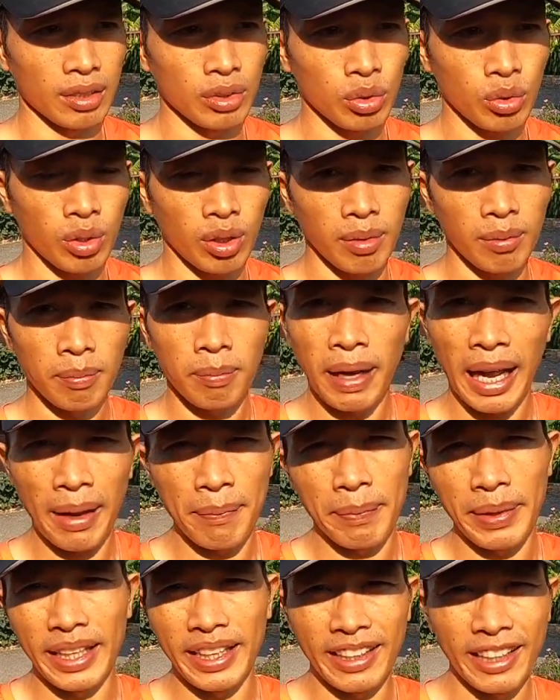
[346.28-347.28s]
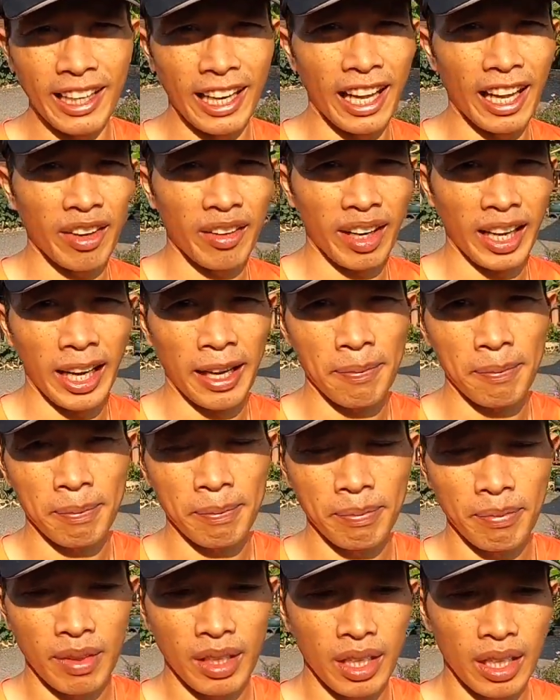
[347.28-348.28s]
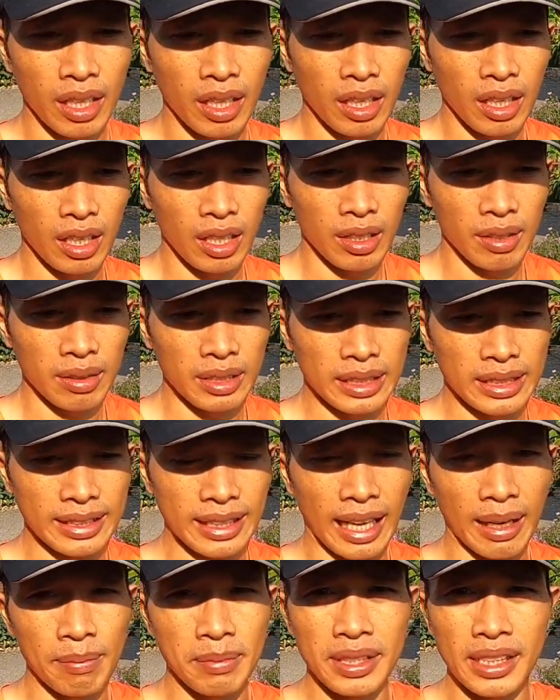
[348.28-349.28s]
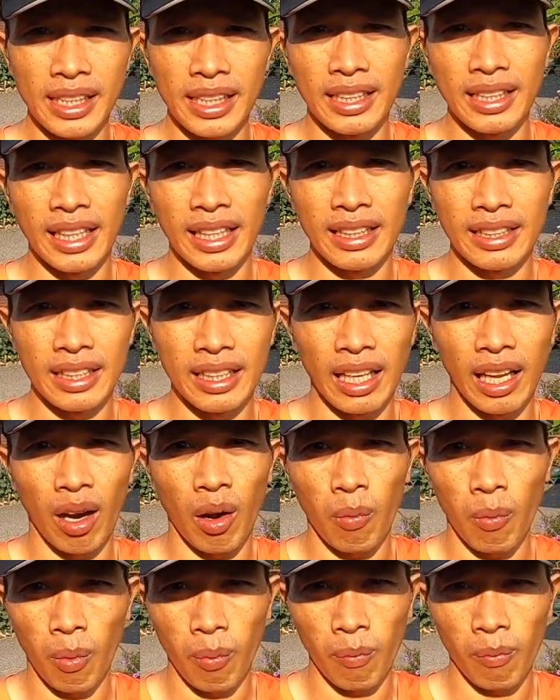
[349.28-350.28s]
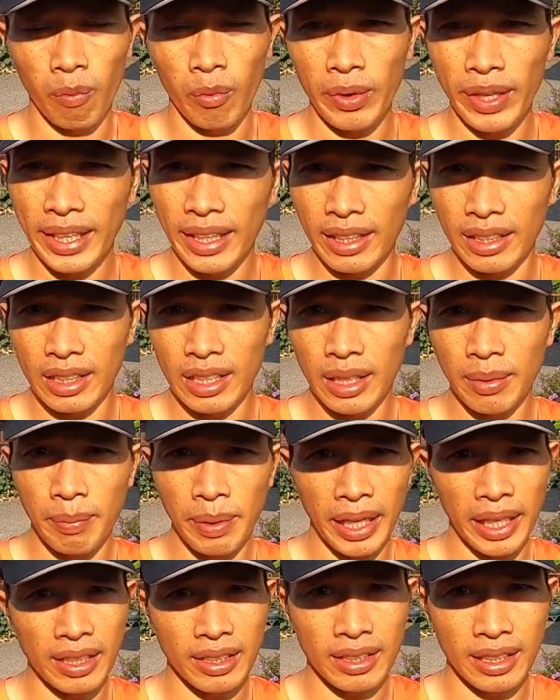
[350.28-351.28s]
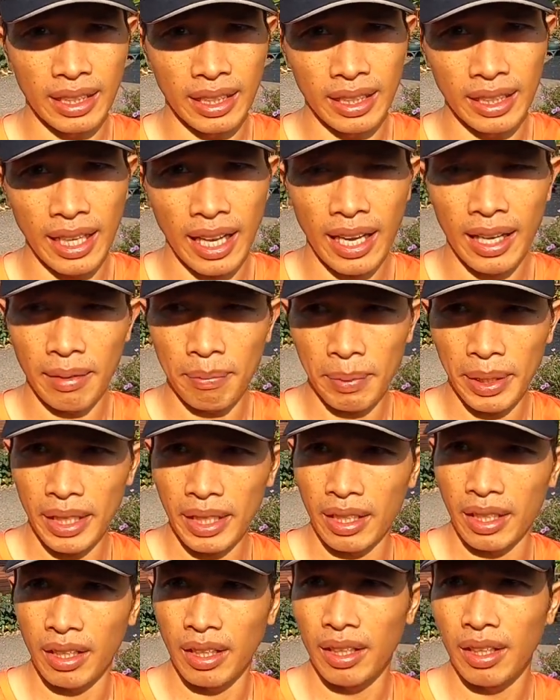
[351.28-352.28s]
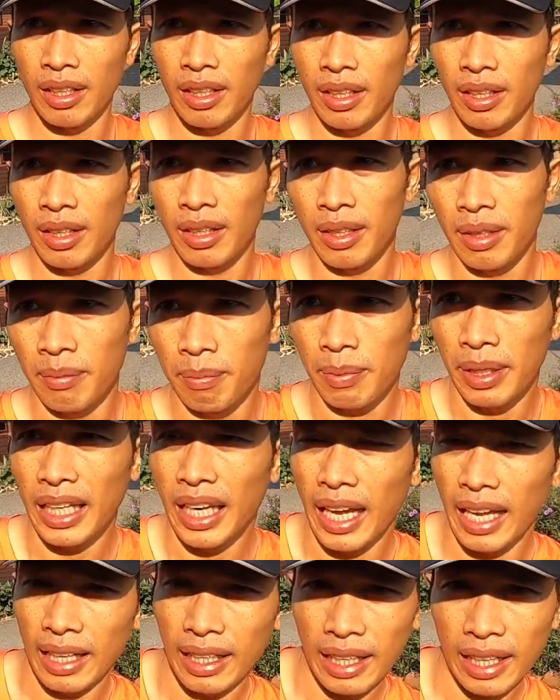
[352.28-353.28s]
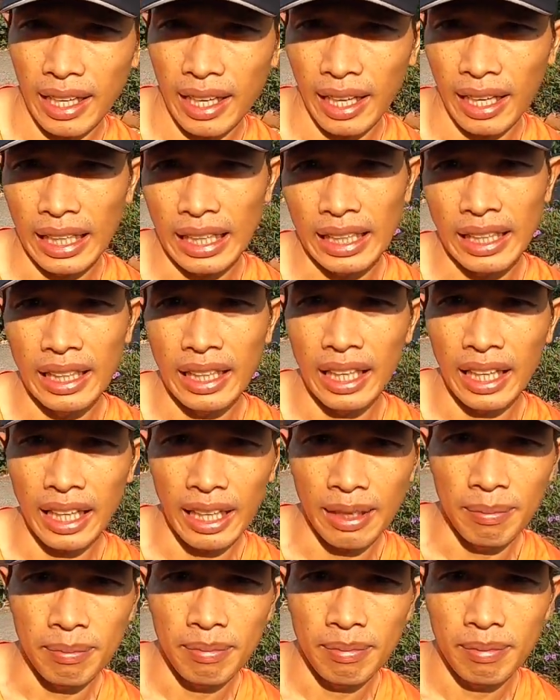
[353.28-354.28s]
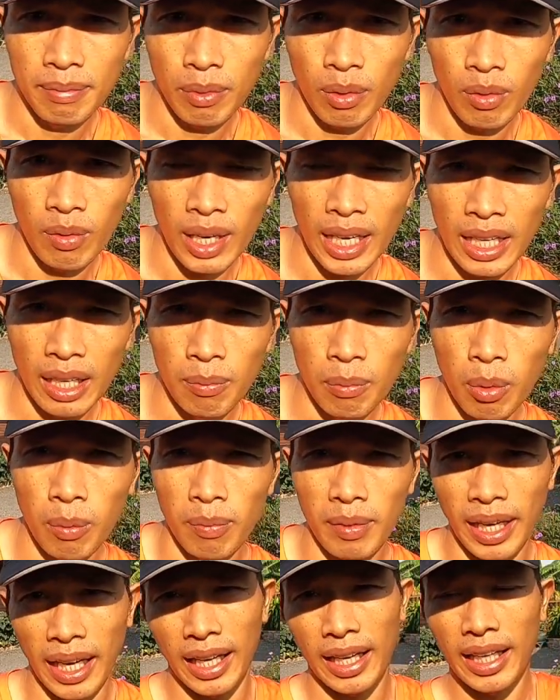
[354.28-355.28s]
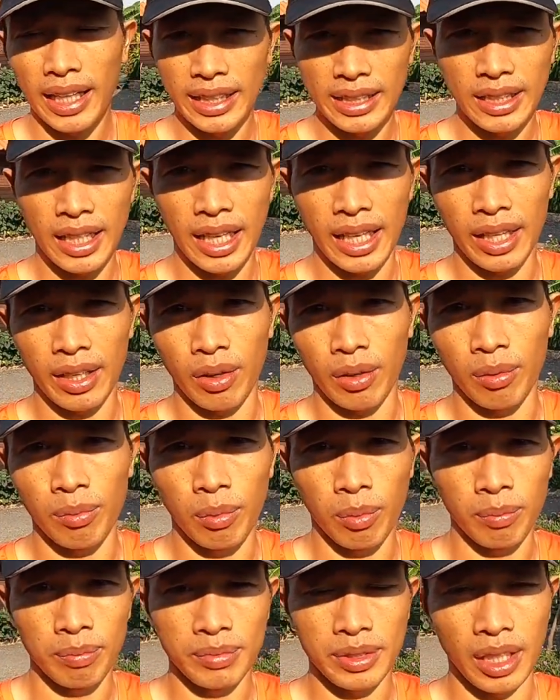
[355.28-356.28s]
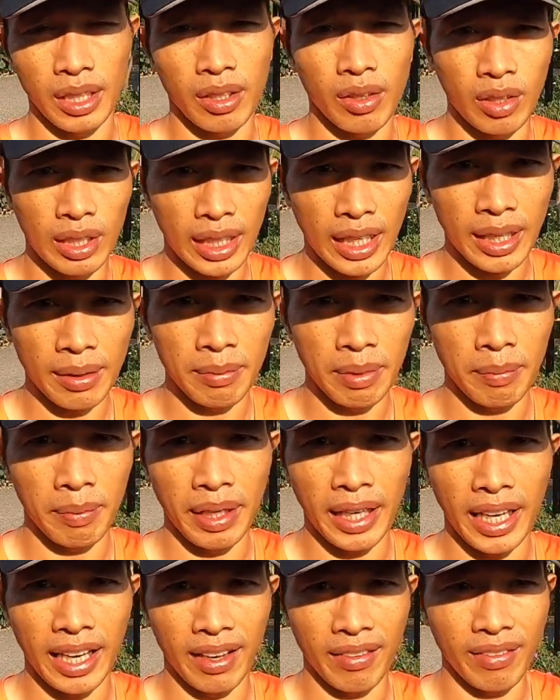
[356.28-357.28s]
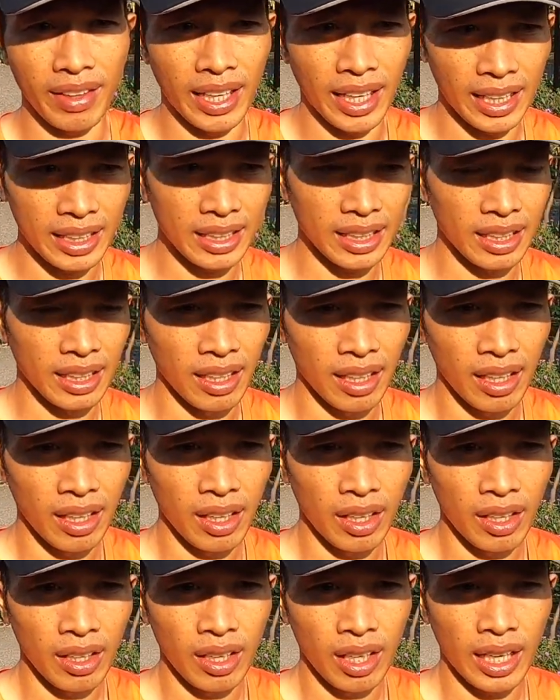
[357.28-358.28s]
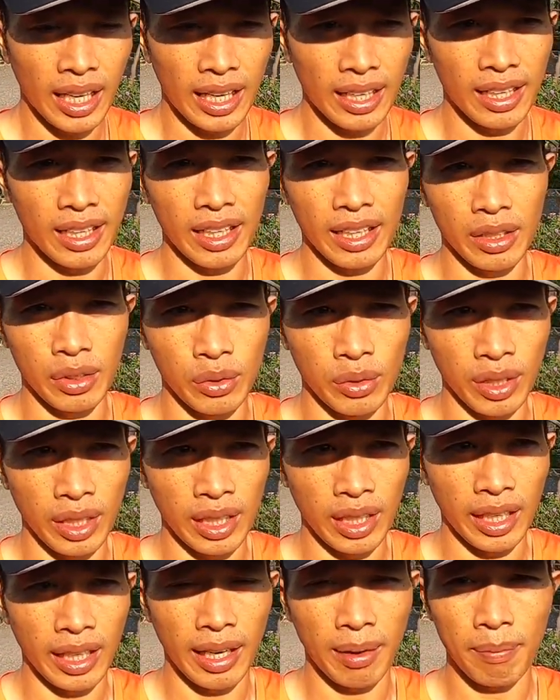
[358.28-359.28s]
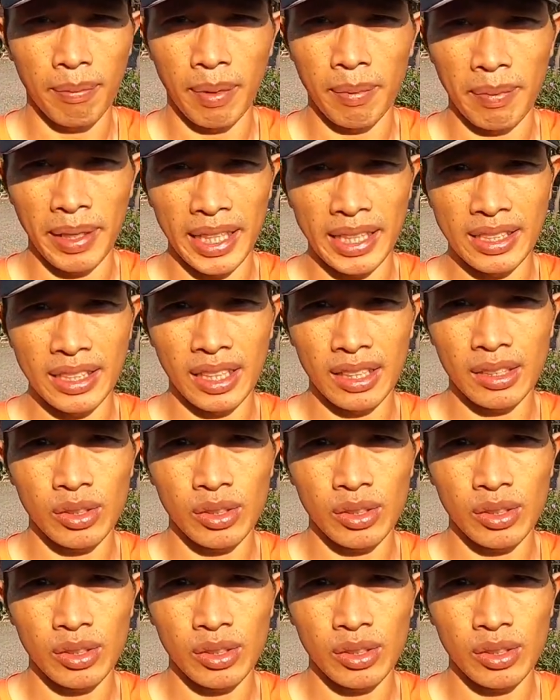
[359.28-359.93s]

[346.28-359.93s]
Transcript: ช่วงปลายปีที่แล้วนะครับ 3-4เดือนที่แล้วผมวิ่งที่เพจนี้ได้ไม่ไม่นานขนาดนี้นะครับ เพราะว่าระบบการหายใจของผม จะค่อนข้างมีปัญหาเวลาที่หาเดทอยู่ในระดับประมาณสัก